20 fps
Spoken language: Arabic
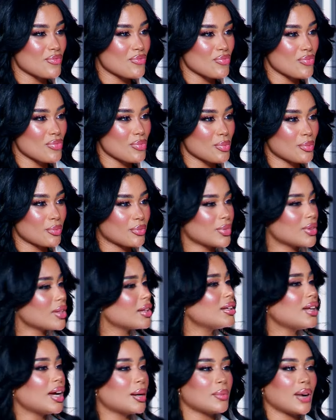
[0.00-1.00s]
في
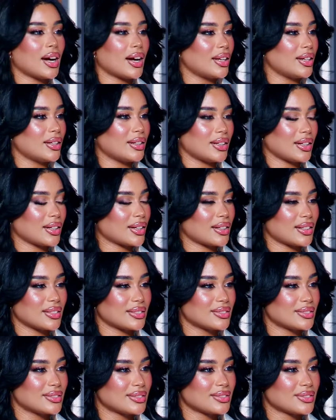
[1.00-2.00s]
موضوع الابداع
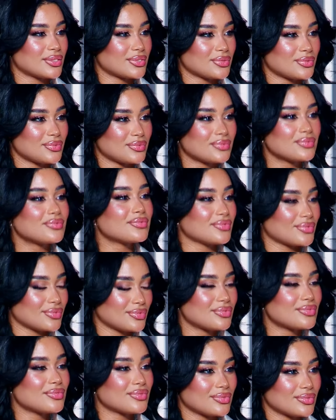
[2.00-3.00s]
وان الشخص يكون
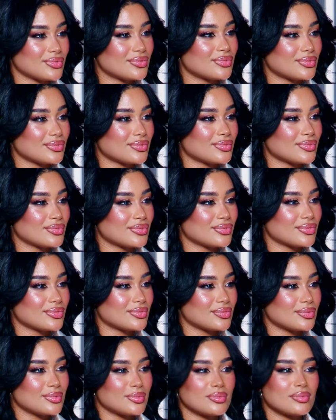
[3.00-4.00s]
موهوب فيها
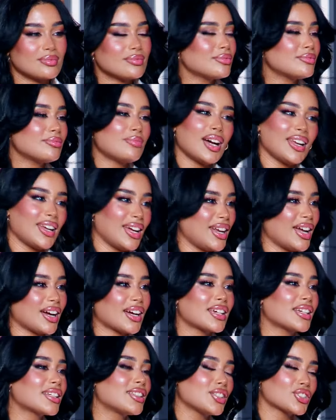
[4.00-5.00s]
ما له علاقه
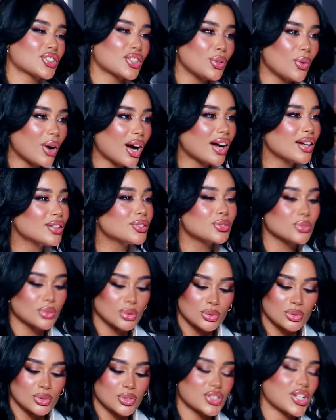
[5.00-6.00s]
قلت لك كل واحد
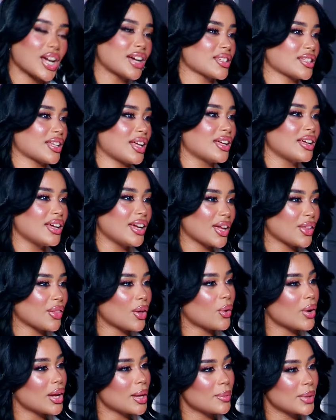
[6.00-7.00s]
وشخصه اذا هو
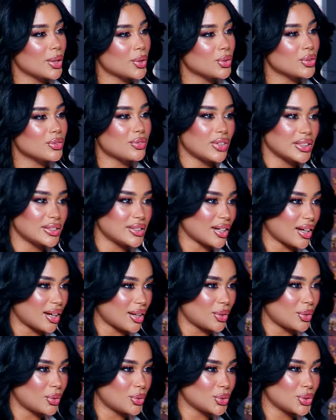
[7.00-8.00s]
يبي يكون
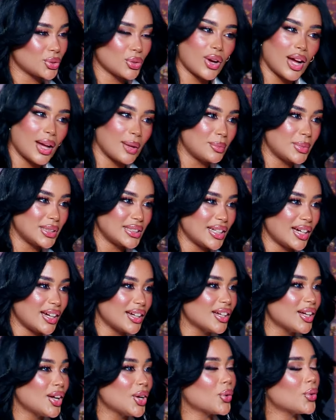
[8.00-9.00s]
فتره وتروح حبته
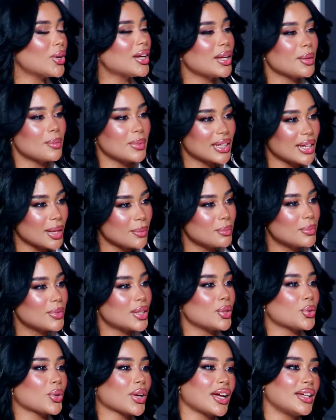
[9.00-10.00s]
ولا يبي يكمل
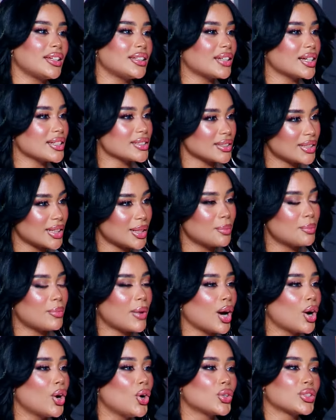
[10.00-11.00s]
ويخلي الناس تحبه
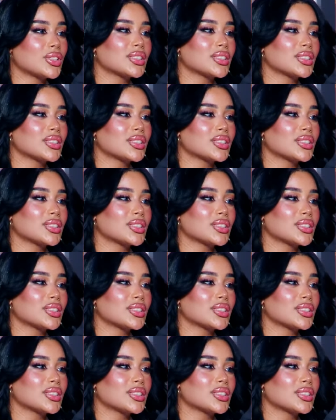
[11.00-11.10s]
وتنظر